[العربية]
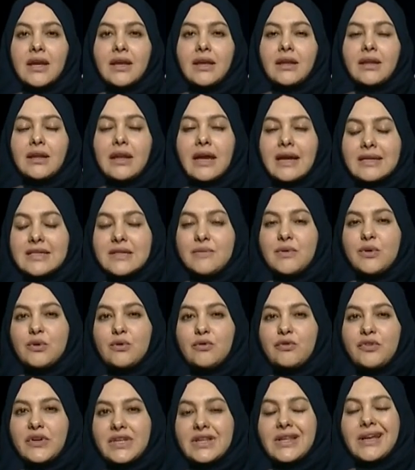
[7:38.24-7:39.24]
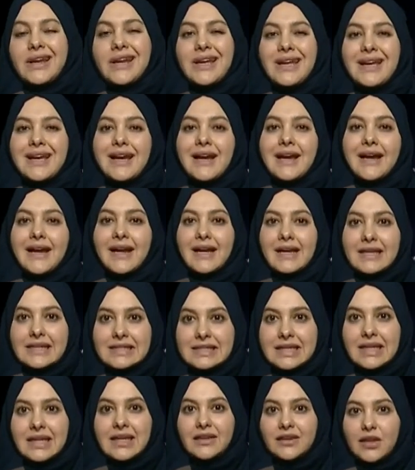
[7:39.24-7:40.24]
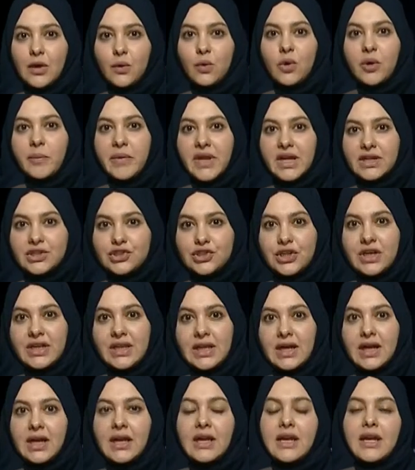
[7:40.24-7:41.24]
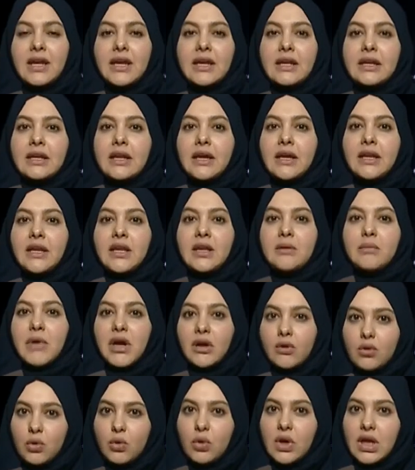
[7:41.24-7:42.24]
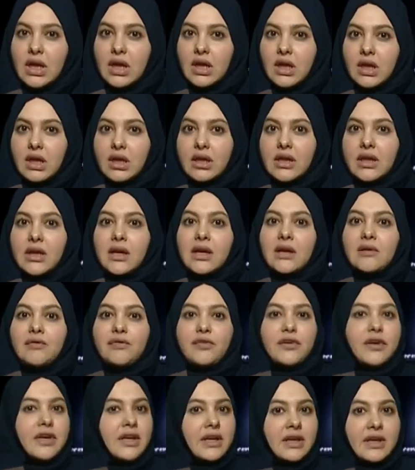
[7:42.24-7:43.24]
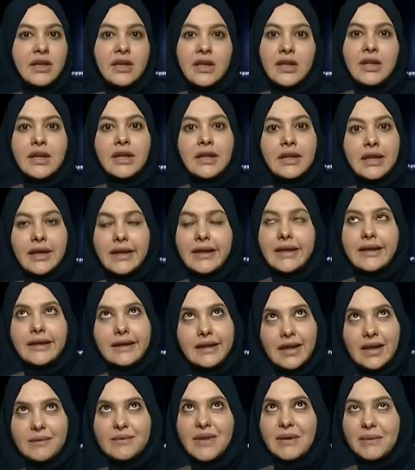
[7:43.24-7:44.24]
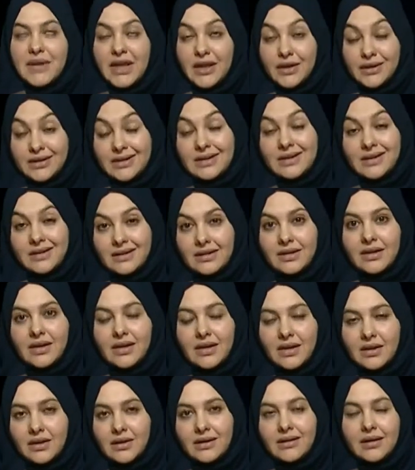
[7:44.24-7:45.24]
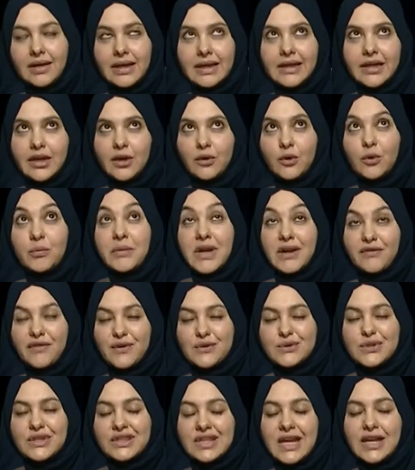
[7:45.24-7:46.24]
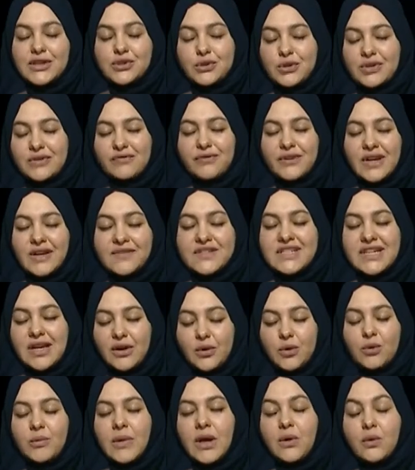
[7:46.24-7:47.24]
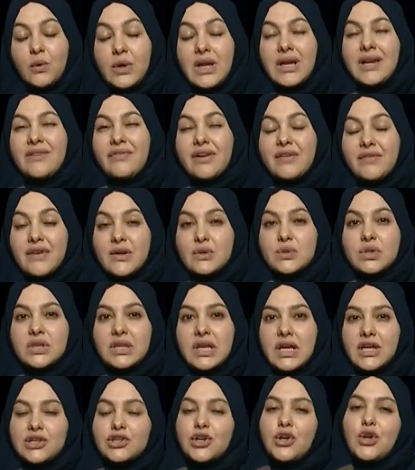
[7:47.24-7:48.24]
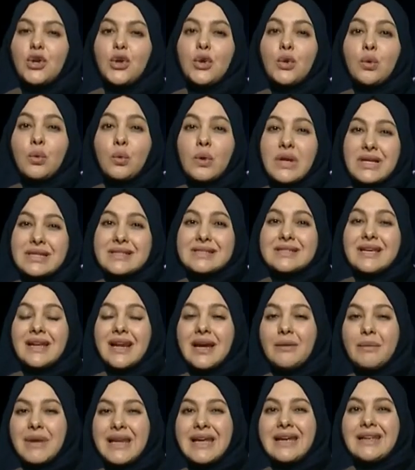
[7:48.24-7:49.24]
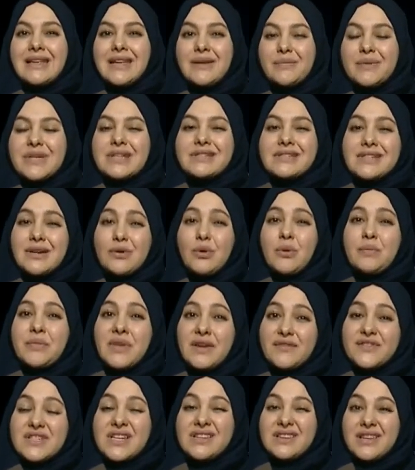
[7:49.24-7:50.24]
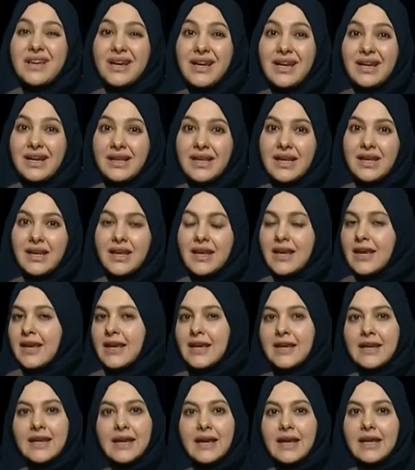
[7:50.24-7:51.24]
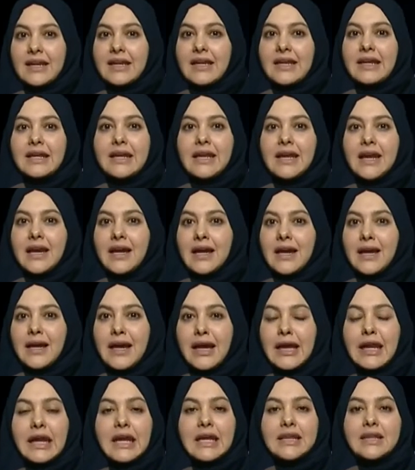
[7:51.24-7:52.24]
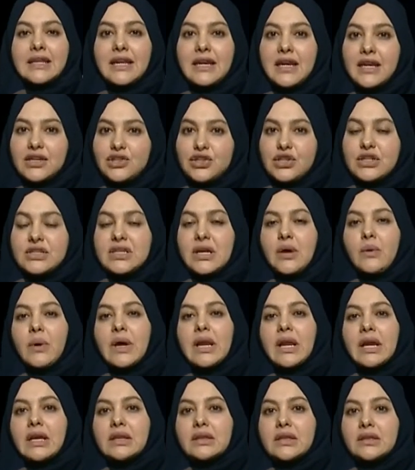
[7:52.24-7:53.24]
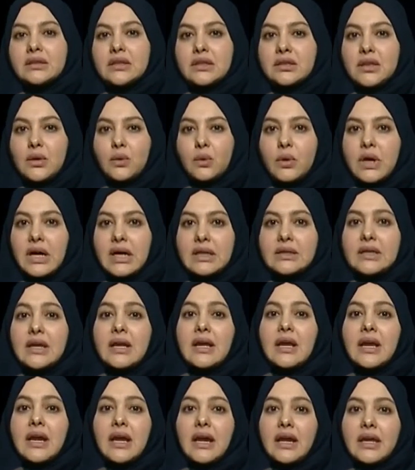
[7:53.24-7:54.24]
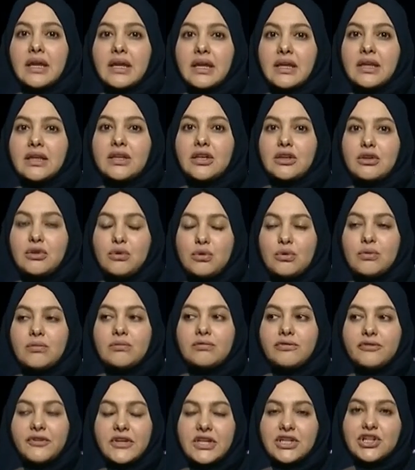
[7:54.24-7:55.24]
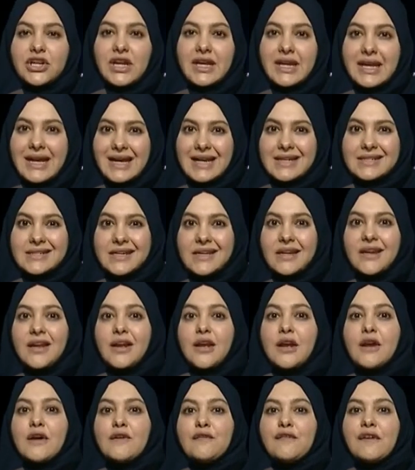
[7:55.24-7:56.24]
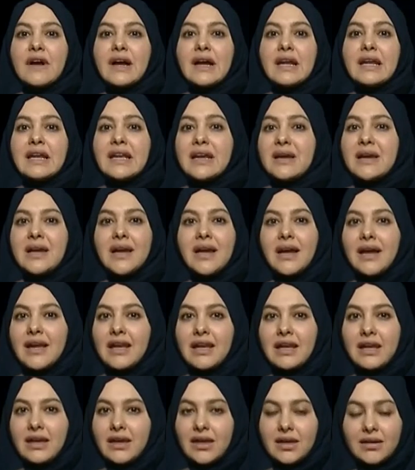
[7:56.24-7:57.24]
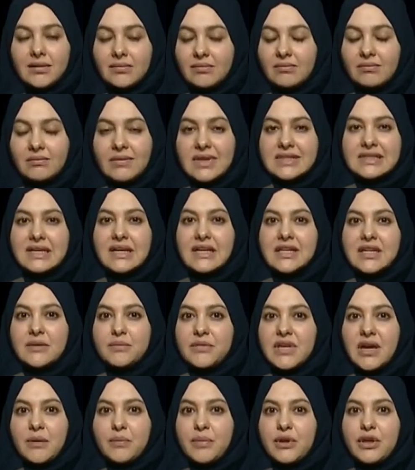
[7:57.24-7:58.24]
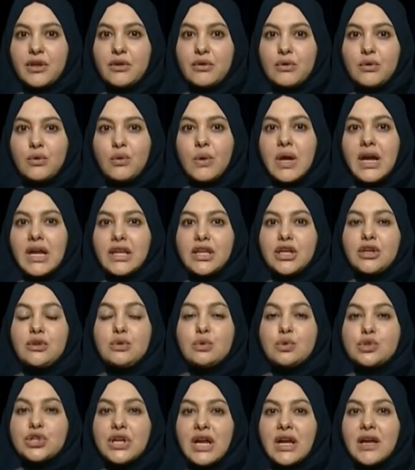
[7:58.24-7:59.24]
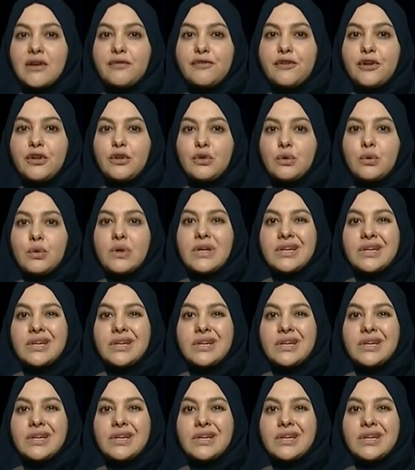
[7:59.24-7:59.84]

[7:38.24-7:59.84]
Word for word: لازم يكون في طريقة أحسن نطور بها الشيء ده يعني معقولة إحنا في يعني الكلام ده خلينا نقول من 2016 كنت في نفسي أقول معقولة إحنا في 2016 ولسه العملية دي بتتسوى بنفس الطريقة دي نعم. يعني آه، على قد الأجهزة وعلى قد التطورات أكيد إنه في شيء أحسن فهي المسألة تبدأ بإنه الواحد عنده شغف إنه